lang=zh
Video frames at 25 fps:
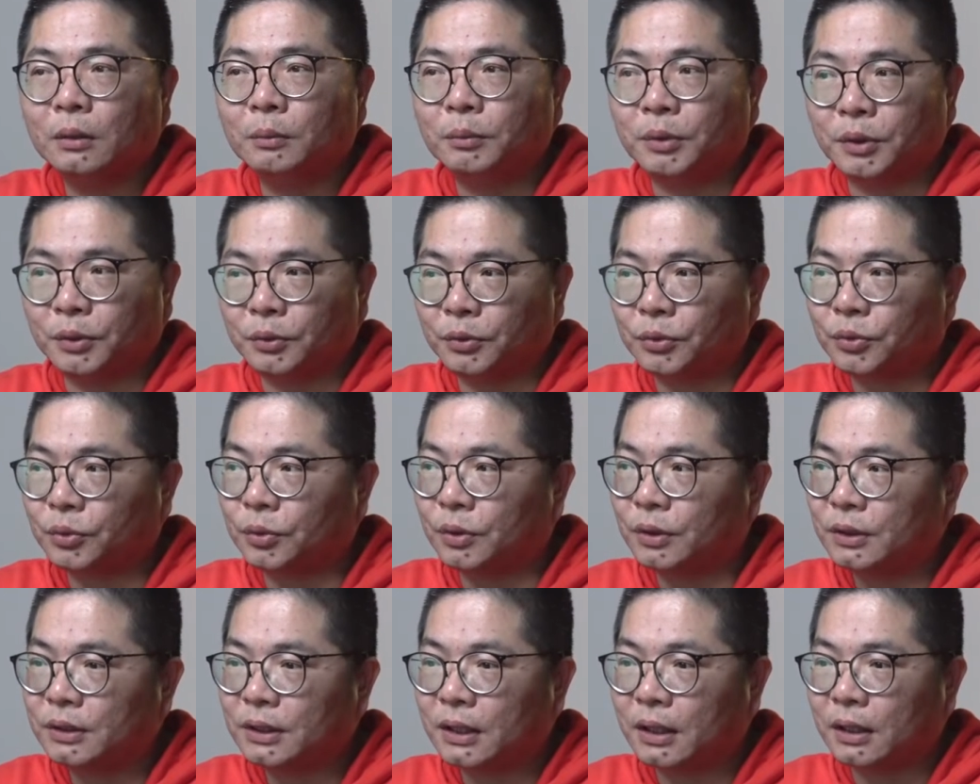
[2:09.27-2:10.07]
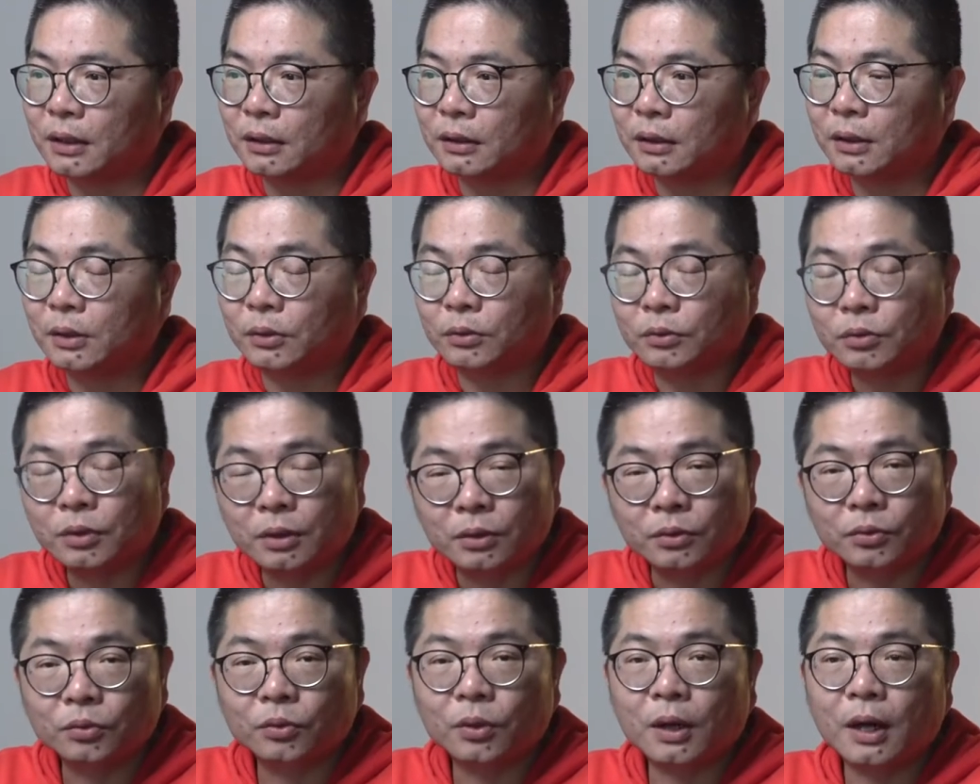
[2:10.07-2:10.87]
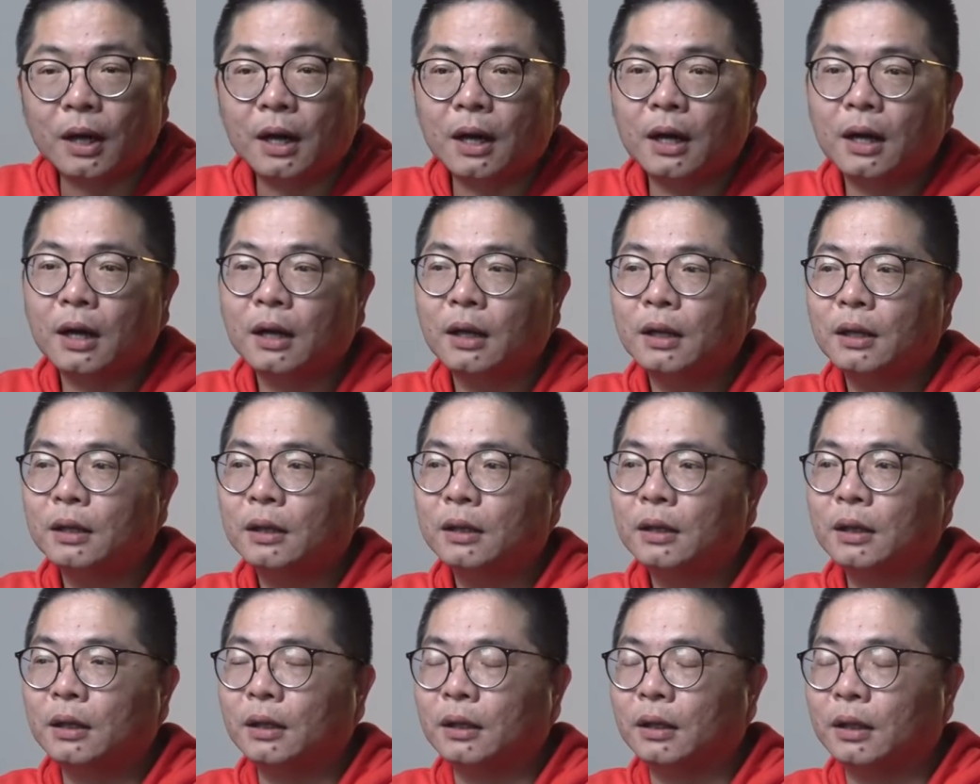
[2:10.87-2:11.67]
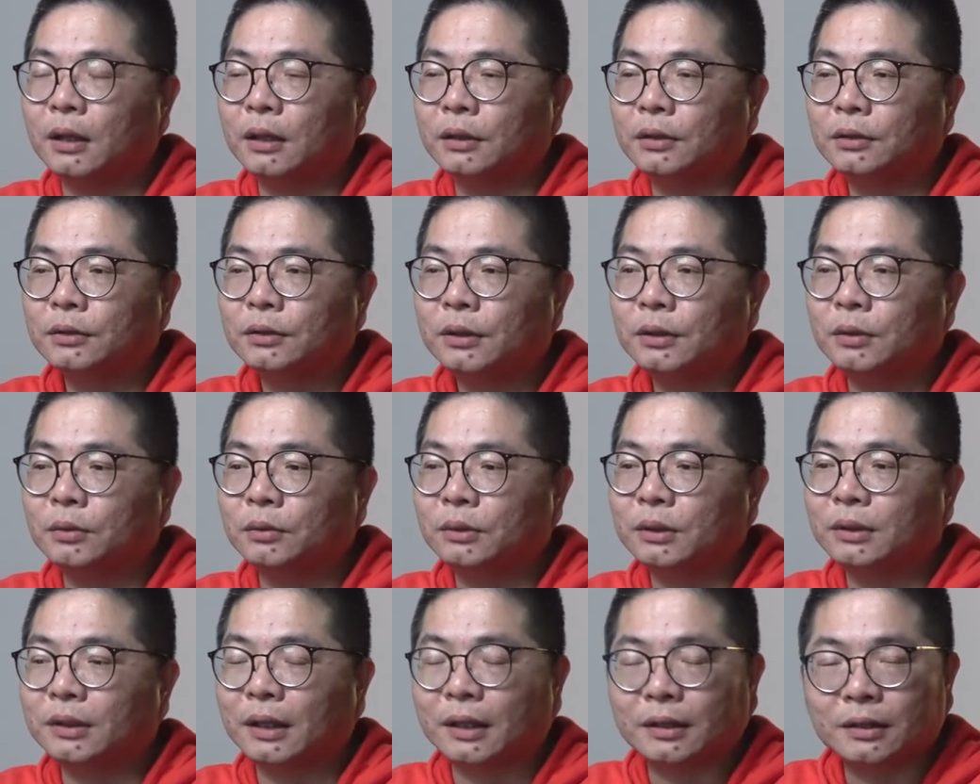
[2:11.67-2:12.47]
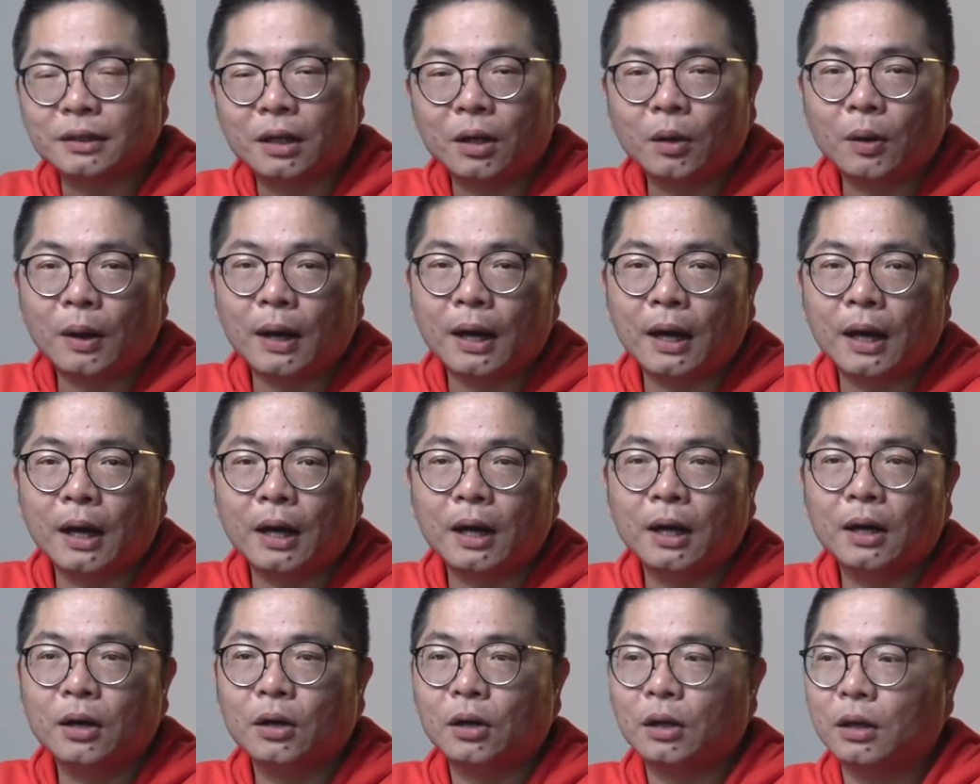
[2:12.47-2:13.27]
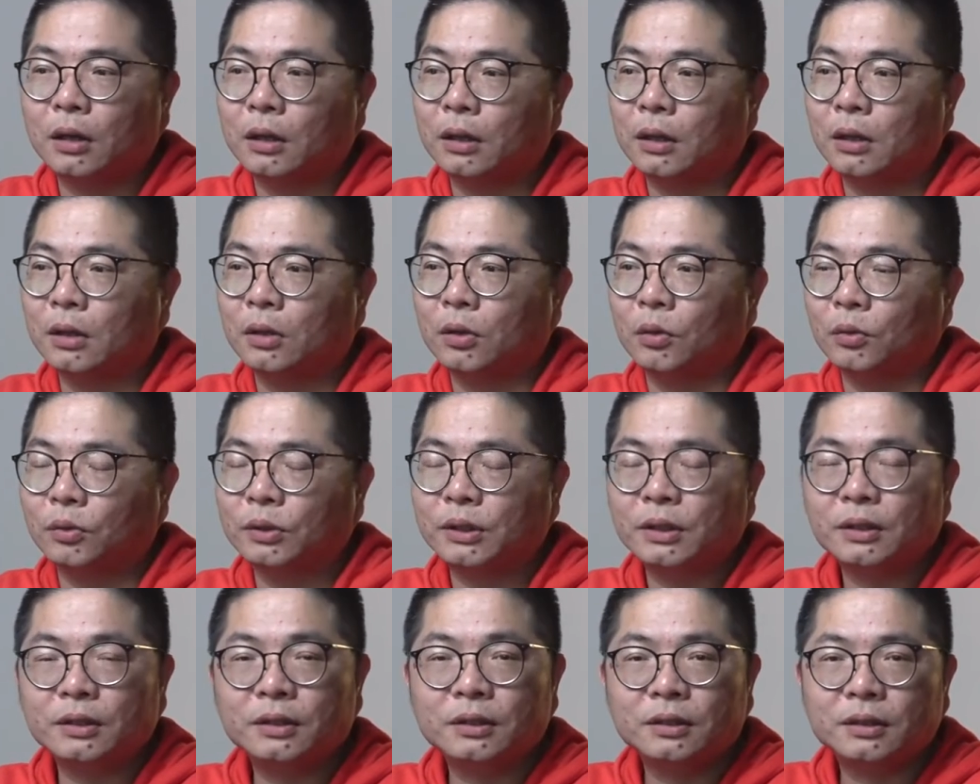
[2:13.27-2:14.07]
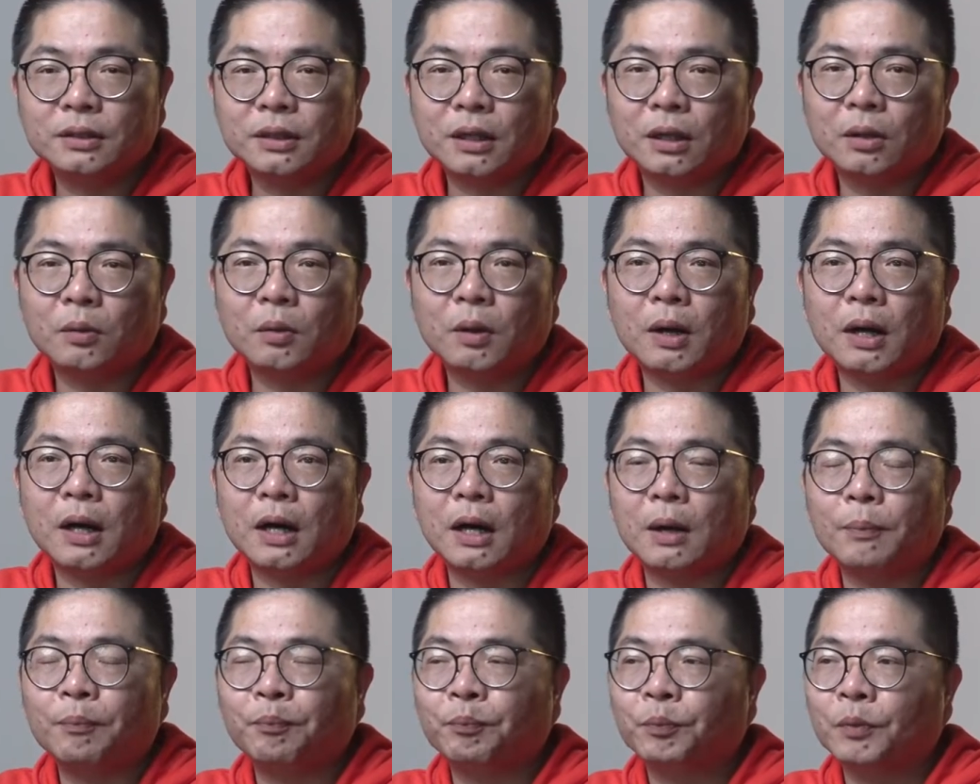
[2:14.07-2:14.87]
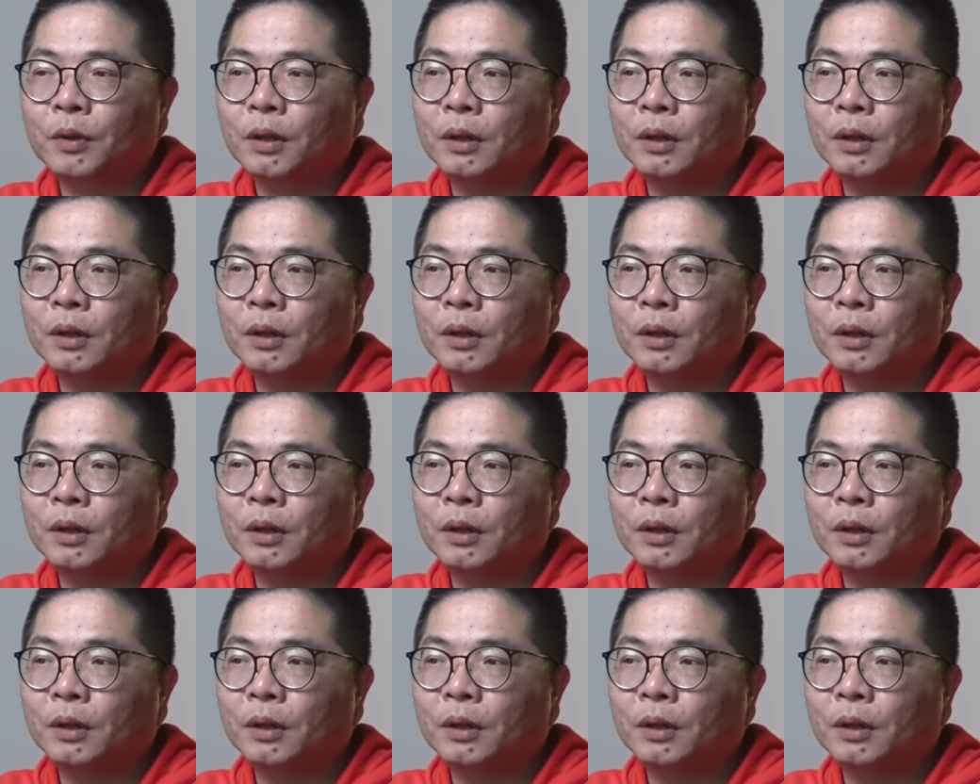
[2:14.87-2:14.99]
比如说像内容创作啊，啊内容的打造啊，啊红人营销啊，